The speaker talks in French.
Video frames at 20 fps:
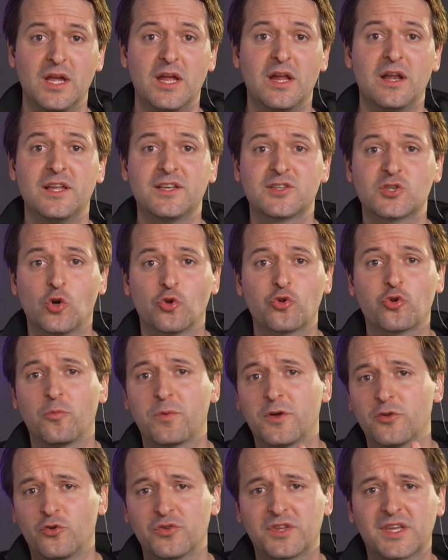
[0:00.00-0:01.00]
Les centres
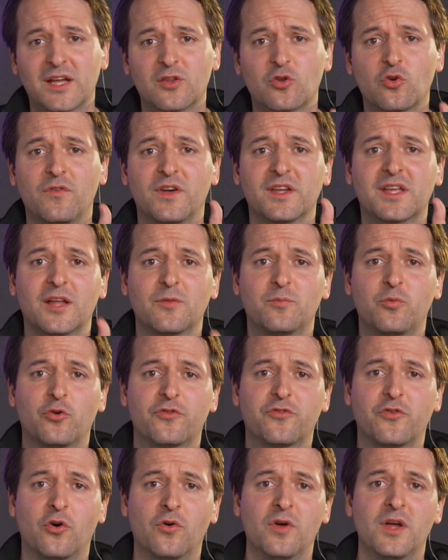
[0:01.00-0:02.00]
représentent
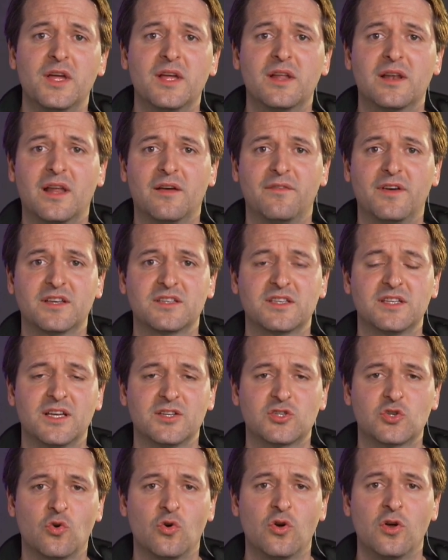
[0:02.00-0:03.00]
84% de la
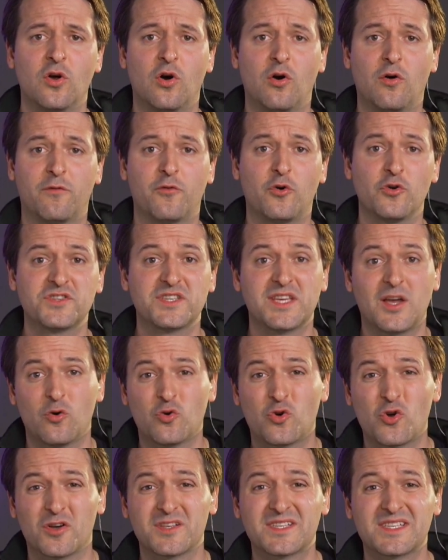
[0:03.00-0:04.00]
vaccination en France. Il y a
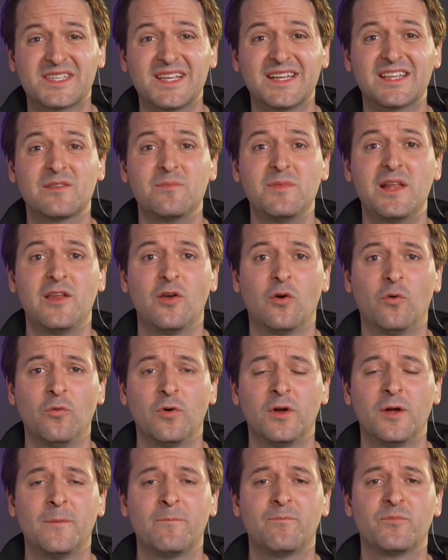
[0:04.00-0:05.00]
encore 7 millions
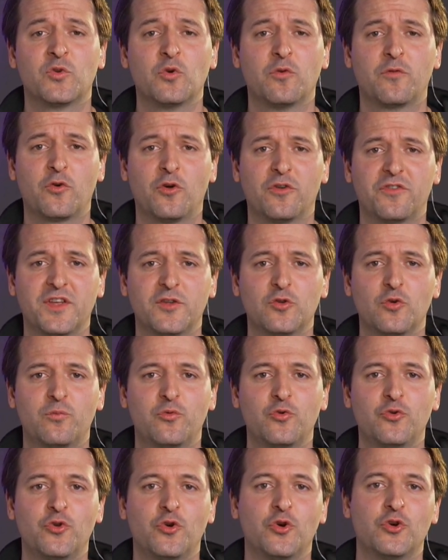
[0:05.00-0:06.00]
de Français de
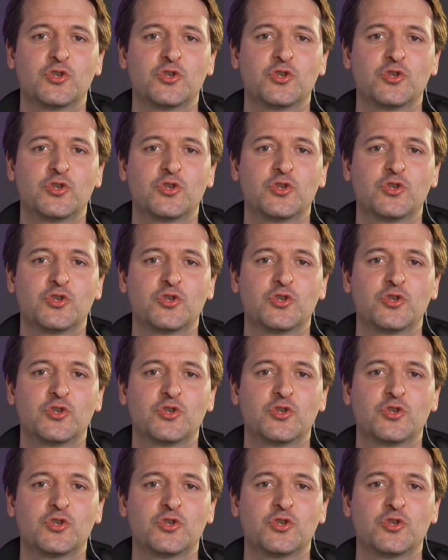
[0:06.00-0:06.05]
plus de